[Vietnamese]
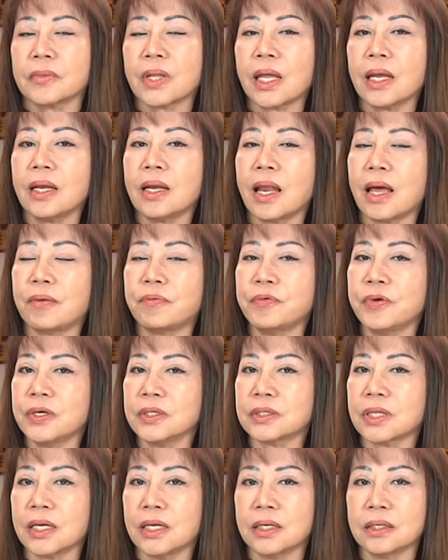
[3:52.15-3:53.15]
Đây là
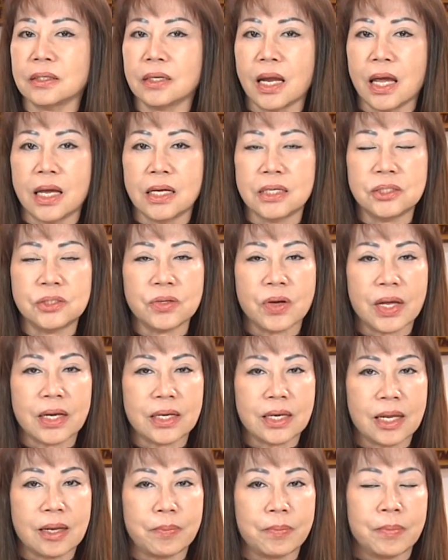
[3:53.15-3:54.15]
phương tiện để cho
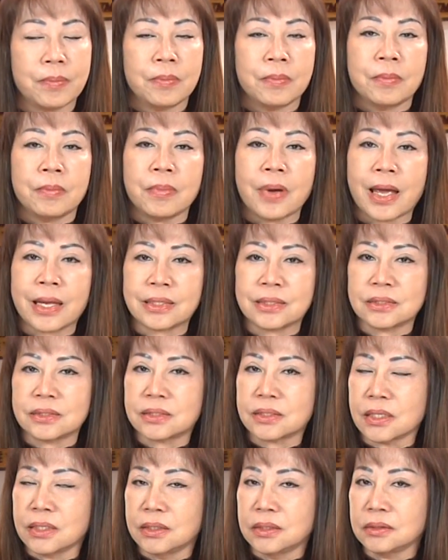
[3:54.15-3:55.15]
anh em hành
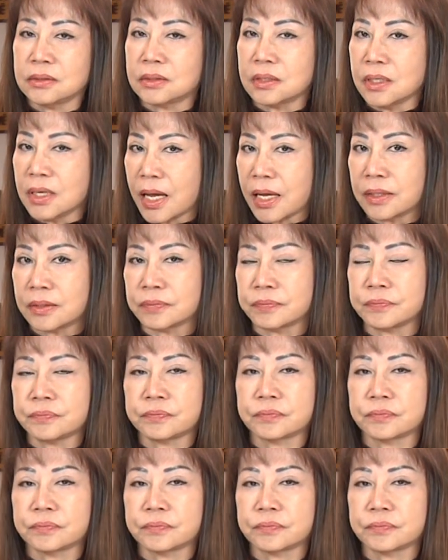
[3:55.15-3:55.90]
xử tứ ân.